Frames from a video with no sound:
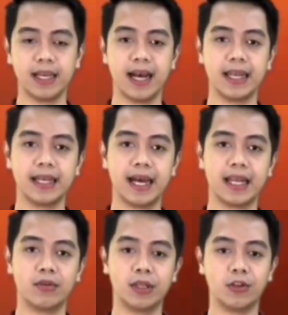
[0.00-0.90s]
At ang haring
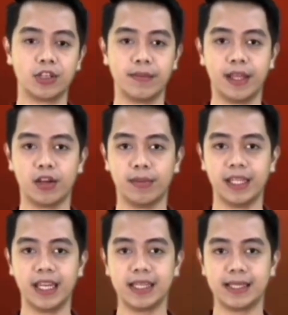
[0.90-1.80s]
araw dito sa Metro
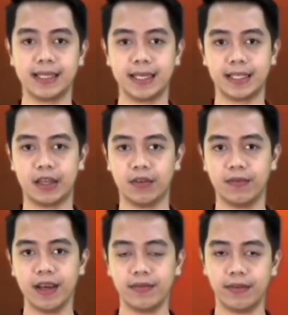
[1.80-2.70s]
Manila ay sisikat
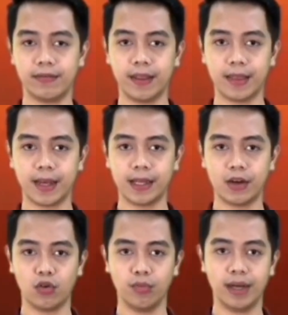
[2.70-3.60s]
ngayong
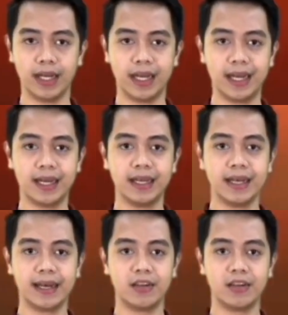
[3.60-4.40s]
5.53 ng umaga